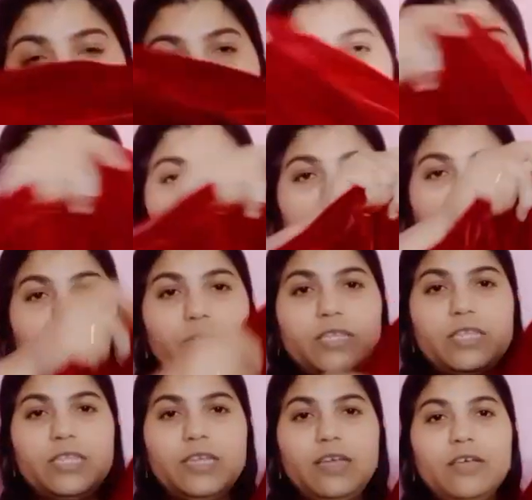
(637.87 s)
স্লিভটা
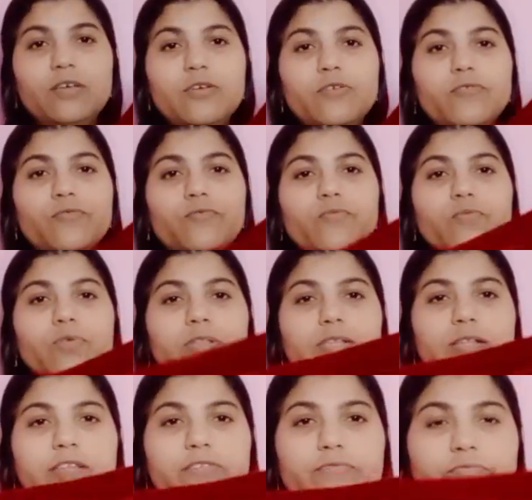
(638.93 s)
রয়েছে ফুল
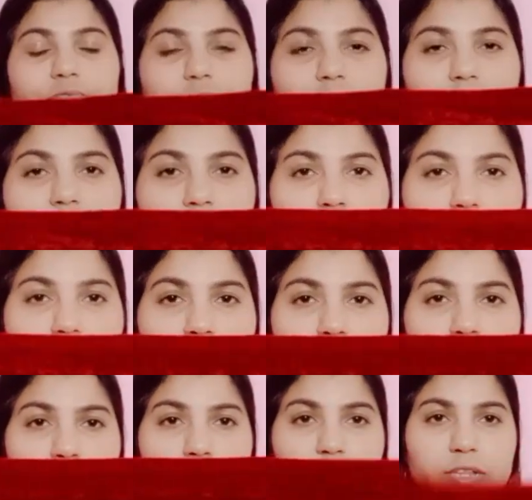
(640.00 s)
স্লিভ এই দেখো
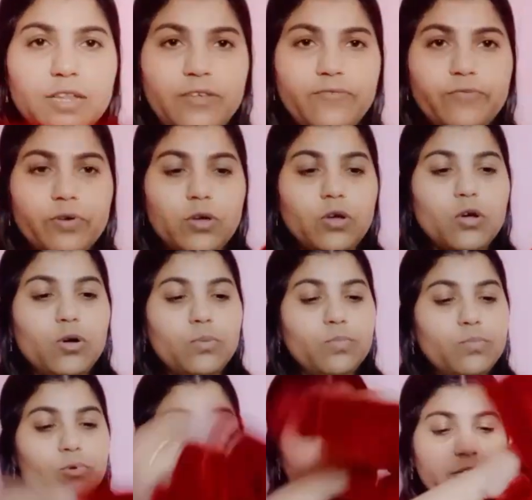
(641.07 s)
ফুল স্লিভ
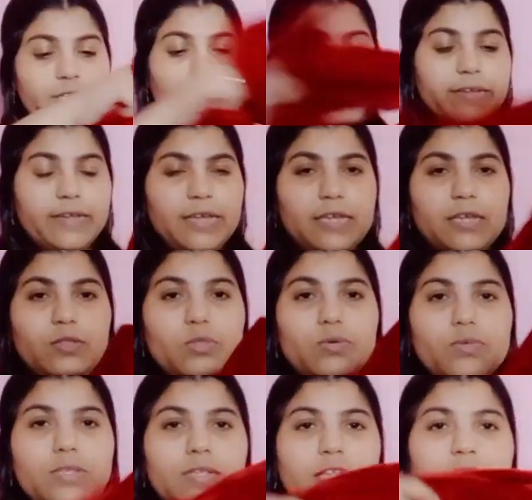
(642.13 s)
বোথ সাইডে কিন্তু
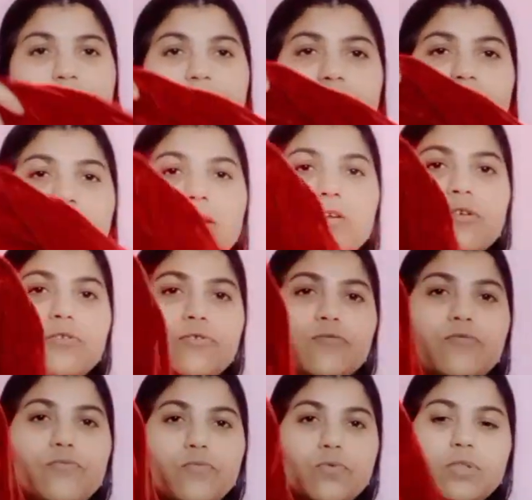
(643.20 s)
স্লিভটা
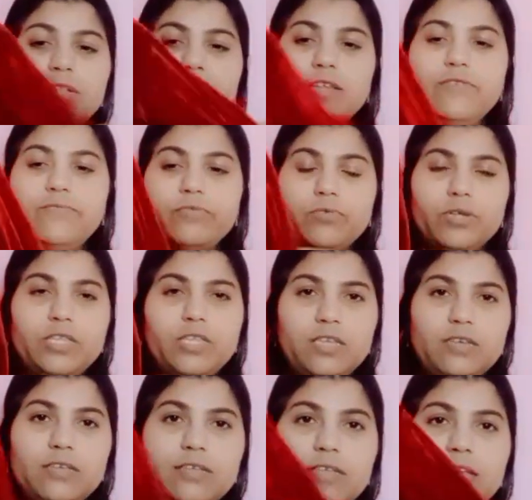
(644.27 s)
ফুল স্লিভ
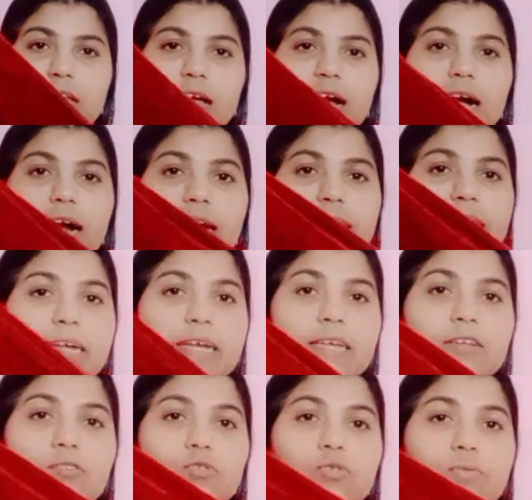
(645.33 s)
রয়েছে আর এটা
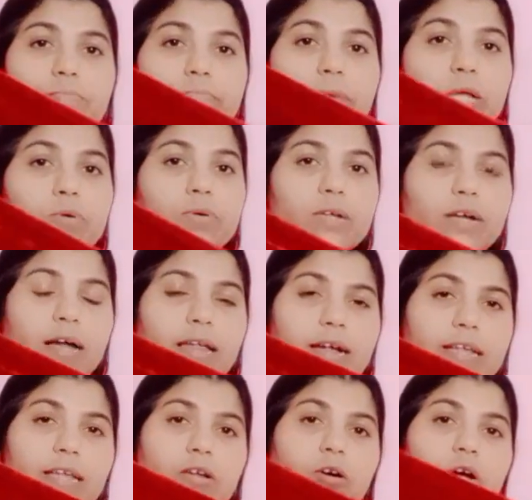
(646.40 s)
কিন্তু মেরুন
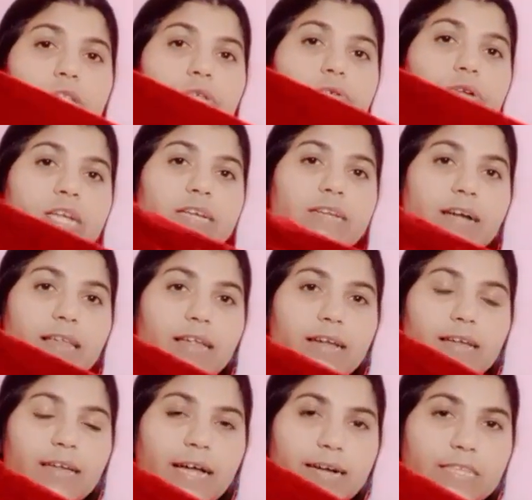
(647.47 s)
কালারের হয়তো রেড
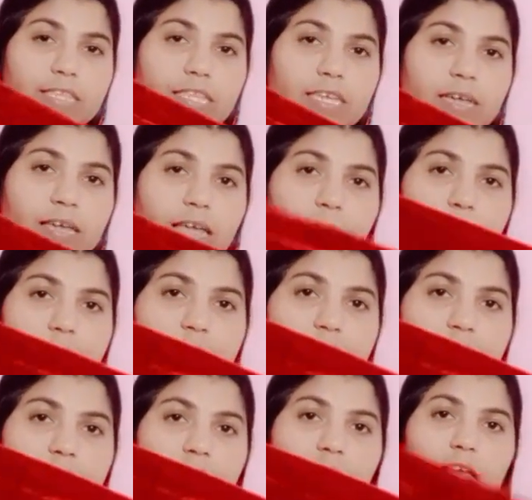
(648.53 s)
কালার লাগছে
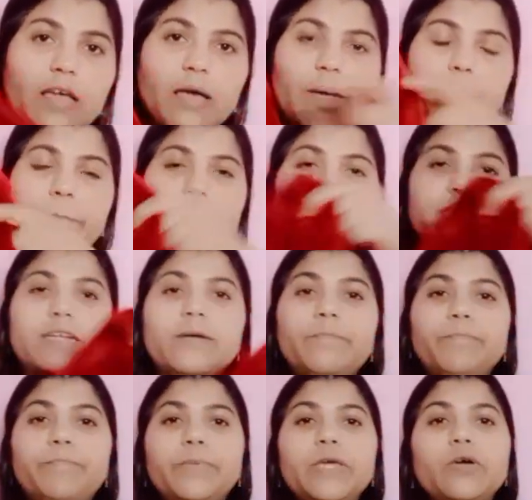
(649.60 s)
ক্যামেরাতে বাট এটা
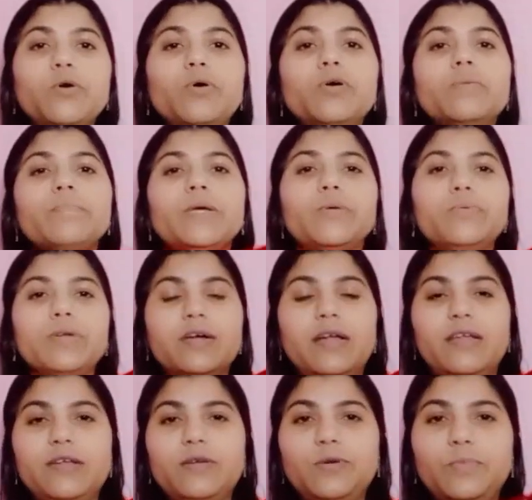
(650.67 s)
পিওর মেরুন
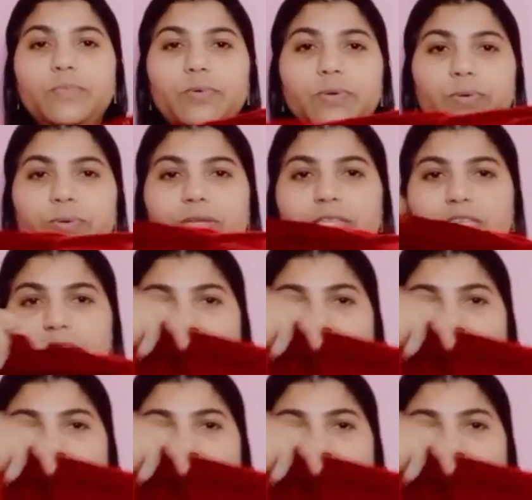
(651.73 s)
কালারের ওপর রয়েছে